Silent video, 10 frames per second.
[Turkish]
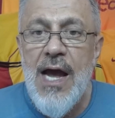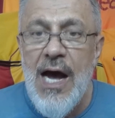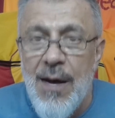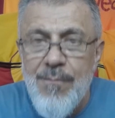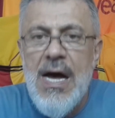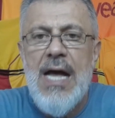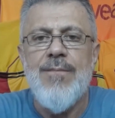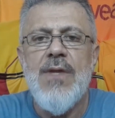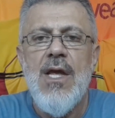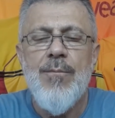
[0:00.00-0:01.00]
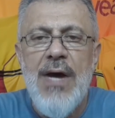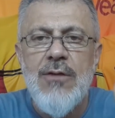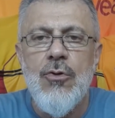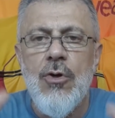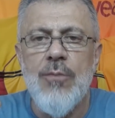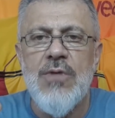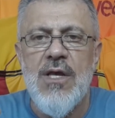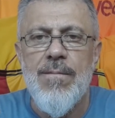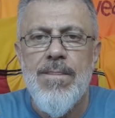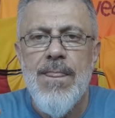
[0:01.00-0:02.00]
Ama ben diyorum
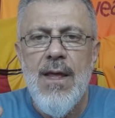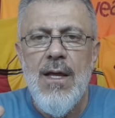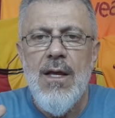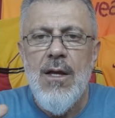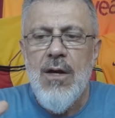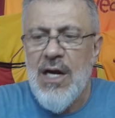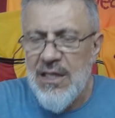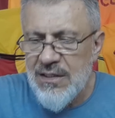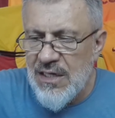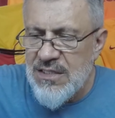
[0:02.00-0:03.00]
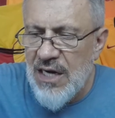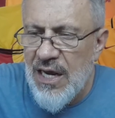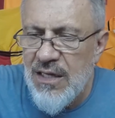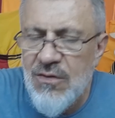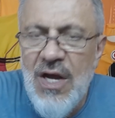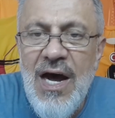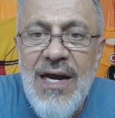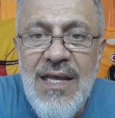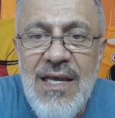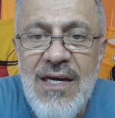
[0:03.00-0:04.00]
ki Galatasaray
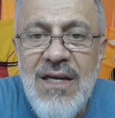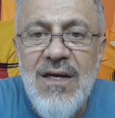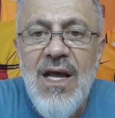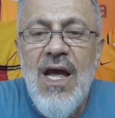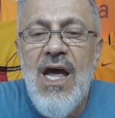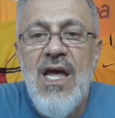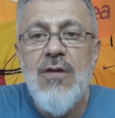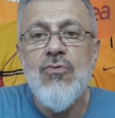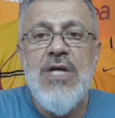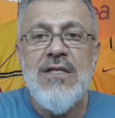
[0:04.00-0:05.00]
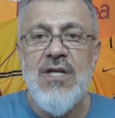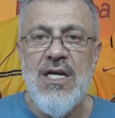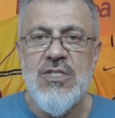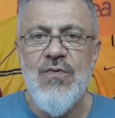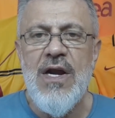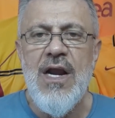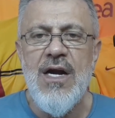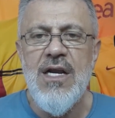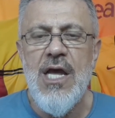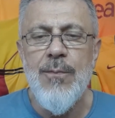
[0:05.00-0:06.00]
tarihinin en güzel
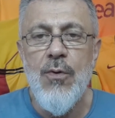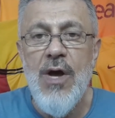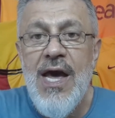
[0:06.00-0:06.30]
transferlerini yapıyor.